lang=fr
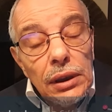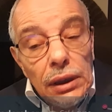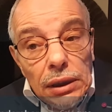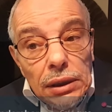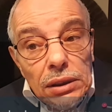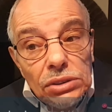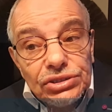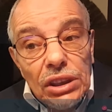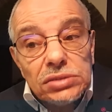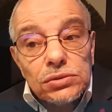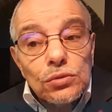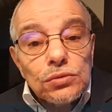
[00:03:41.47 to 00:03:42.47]
Et
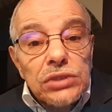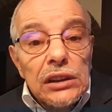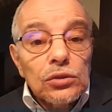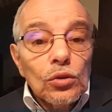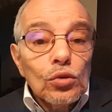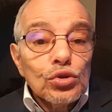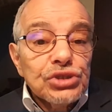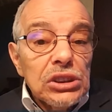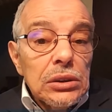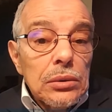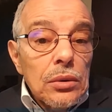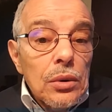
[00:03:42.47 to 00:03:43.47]
cette
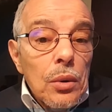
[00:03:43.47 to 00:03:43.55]
technologie